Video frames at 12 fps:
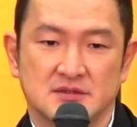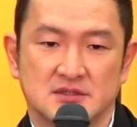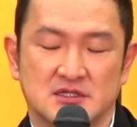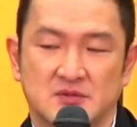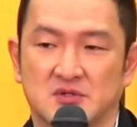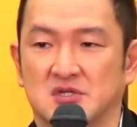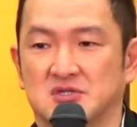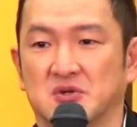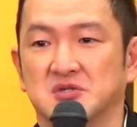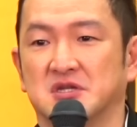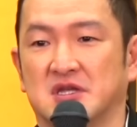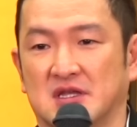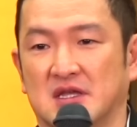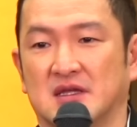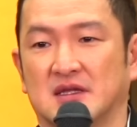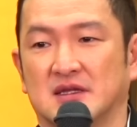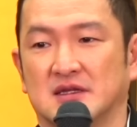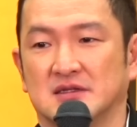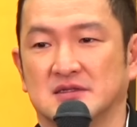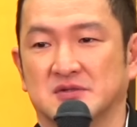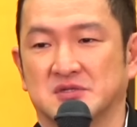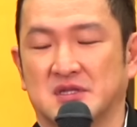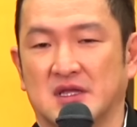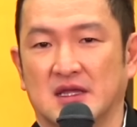自分に正直にそ
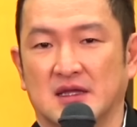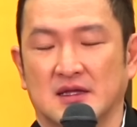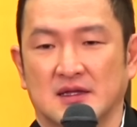して